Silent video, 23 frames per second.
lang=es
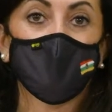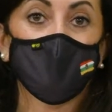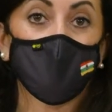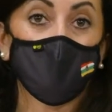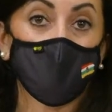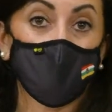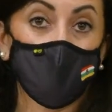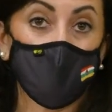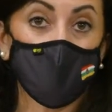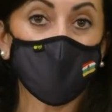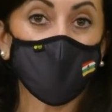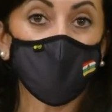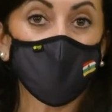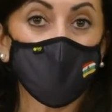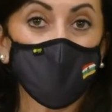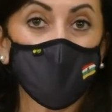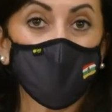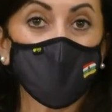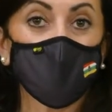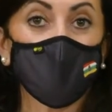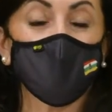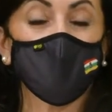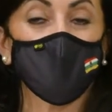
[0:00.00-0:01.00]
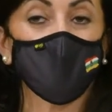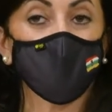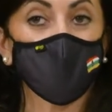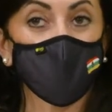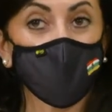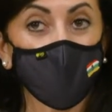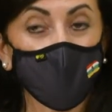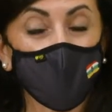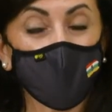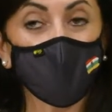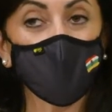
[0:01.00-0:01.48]
con las personas con las que
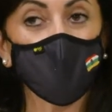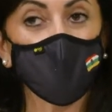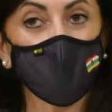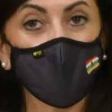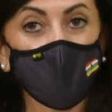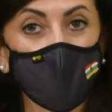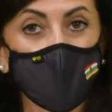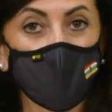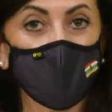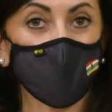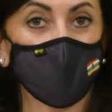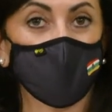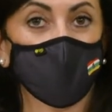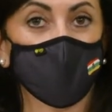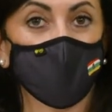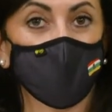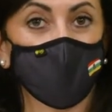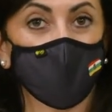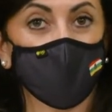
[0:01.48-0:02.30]
nos podamos sentar